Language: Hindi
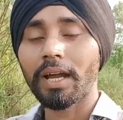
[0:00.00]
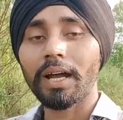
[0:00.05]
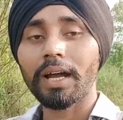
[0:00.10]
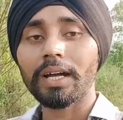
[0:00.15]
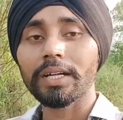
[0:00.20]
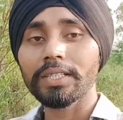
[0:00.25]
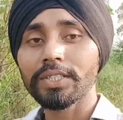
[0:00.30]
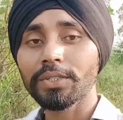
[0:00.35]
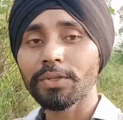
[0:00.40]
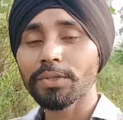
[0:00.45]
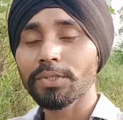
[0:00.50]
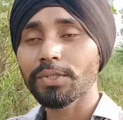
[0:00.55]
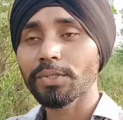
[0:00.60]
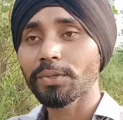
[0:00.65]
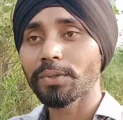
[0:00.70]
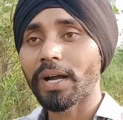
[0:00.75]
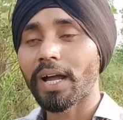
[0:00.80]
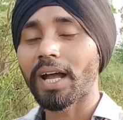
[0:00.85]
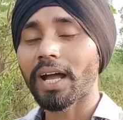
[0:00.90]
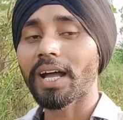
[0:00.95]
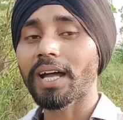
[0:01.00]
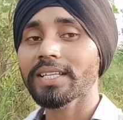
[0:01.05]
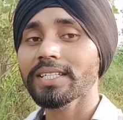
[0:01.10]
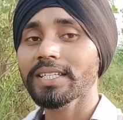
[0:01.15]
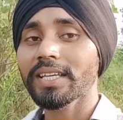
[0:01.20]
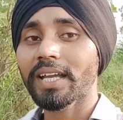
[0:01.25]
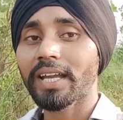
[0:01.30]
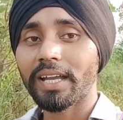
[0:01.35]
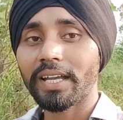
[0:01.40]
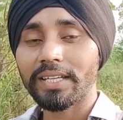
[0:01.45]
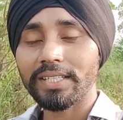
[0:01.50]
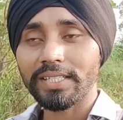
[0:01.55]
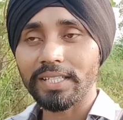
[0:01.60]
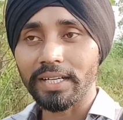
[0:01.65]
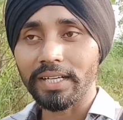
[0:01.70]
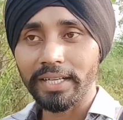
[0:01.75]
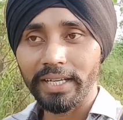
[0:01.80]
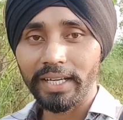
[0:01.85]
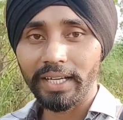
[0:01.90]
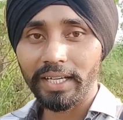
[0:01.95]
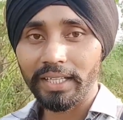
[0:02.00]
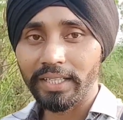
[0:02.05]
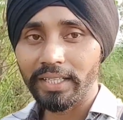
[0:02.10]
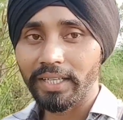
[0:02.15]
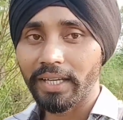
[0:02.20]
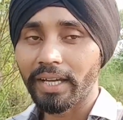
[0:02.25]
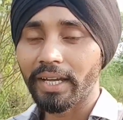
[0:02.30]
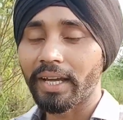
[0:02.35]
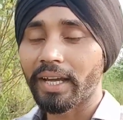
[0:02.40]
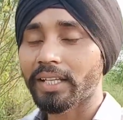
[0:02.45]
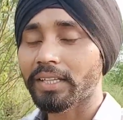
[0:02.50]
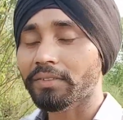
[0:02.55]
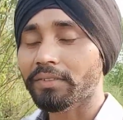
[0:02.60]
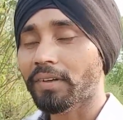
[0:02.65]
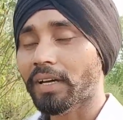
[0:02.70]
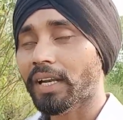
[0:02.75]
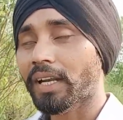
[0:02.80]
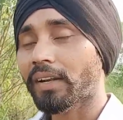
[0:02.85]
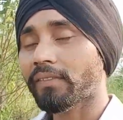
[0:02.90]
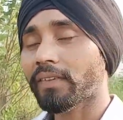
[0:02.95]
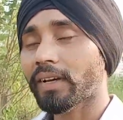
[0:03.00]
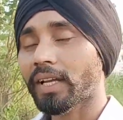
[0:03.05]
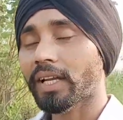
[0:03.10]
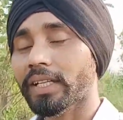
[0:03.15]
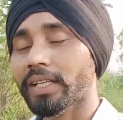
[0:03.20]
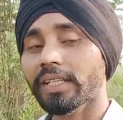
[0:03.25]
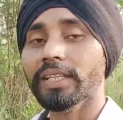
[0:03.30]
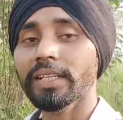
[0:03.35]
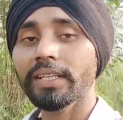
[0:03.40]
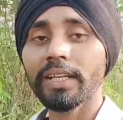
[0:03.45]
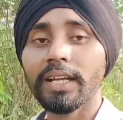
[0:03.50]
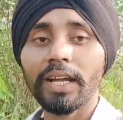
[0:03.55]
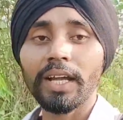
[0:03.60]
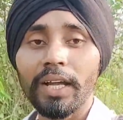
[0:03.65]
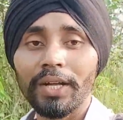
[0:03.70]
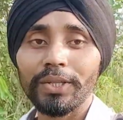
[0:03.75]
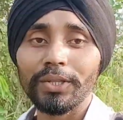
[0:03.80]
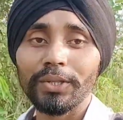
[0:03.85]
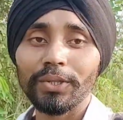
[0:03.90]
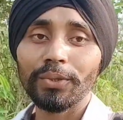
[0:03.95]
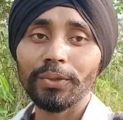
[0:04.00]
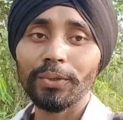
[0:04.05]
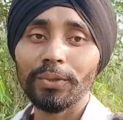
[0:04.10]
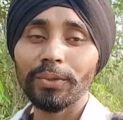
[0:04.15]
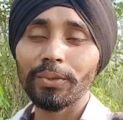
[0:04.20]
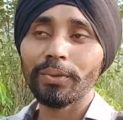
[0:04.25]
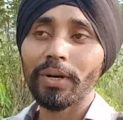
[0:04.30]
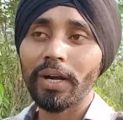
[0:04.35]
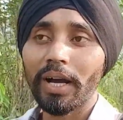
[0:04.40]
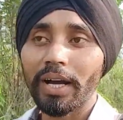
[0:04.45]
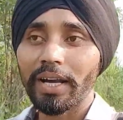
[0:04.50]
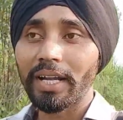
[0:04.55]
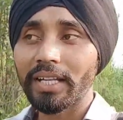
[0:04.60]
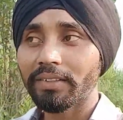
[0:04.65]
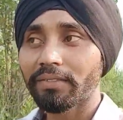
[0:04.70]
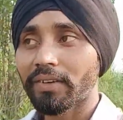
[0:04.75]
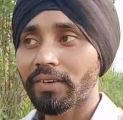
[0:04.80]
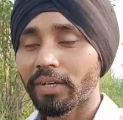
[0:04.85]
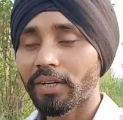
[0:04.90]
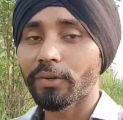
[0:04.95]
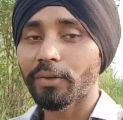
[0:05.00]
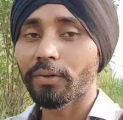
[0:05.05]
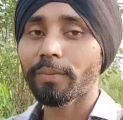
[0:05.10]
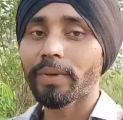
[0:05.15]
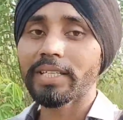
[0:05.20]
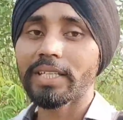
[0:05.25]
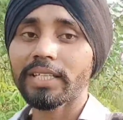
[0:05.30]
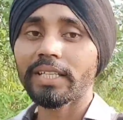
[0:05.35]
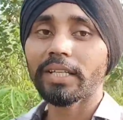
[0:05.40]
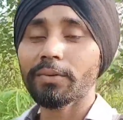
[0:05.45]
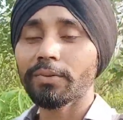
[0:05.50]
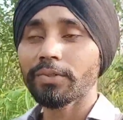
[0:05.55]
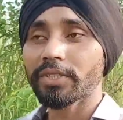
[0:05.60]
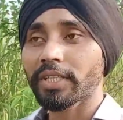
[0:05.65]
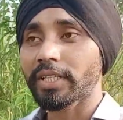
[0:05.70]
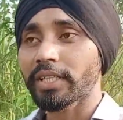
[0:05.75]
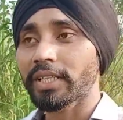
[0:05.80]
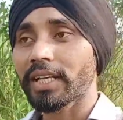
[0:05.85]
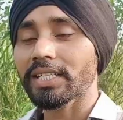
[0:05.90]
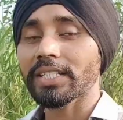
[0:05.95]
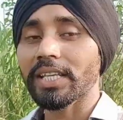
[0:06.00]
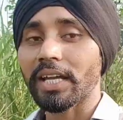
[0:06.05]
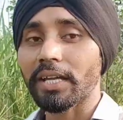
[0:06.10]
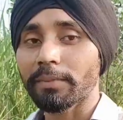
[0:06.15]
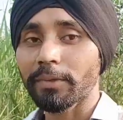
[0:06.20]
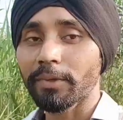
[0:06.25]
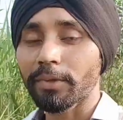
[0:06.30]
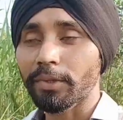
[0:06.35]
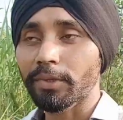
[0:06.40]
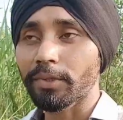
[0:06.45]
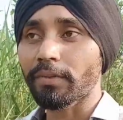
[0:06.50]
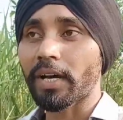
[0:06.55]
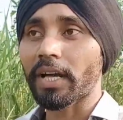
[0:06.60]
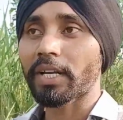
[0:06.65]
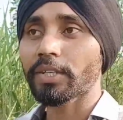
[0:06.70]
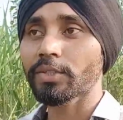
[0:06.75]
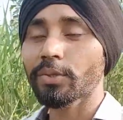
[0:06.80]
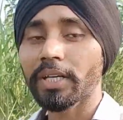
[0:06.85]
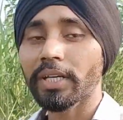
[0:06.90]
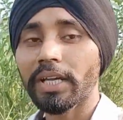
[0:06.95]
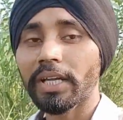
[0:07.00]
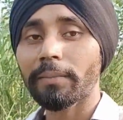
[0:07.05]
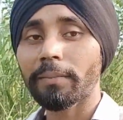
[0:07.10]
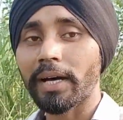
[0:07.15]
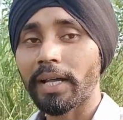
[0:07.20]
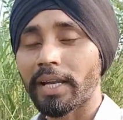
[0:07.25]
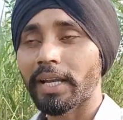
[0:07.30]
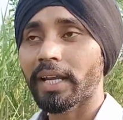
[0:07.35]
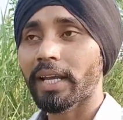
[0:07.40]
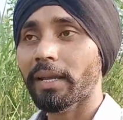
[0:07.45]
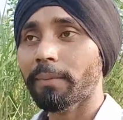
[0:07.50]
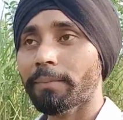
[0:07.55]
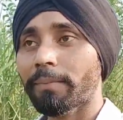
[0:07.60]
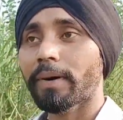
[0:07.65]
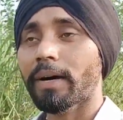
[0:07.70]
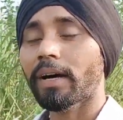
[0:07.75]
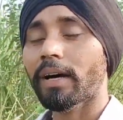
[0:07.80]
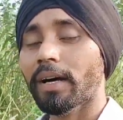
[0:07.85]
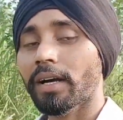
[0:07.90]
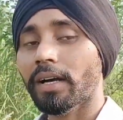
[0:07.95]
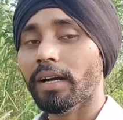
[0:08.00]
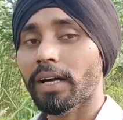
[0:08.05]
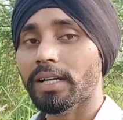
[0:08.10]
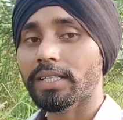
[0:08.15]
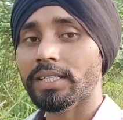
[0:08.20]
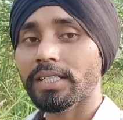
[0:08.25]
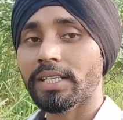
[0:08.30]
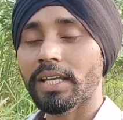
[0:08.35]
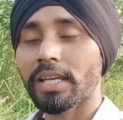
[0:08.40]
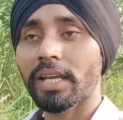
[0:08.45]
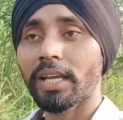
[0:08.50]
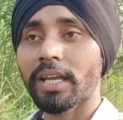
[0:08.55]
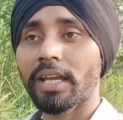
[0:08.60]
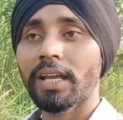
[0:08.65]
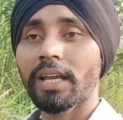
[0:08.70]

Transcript: हाँ जी दोस्तों आज संडे का दिन है एतवार वाला दिन तो हर एतवार को मैं जाता हूँ शहीदा साहिब गुरुद्वारा जो कि हमारे घर से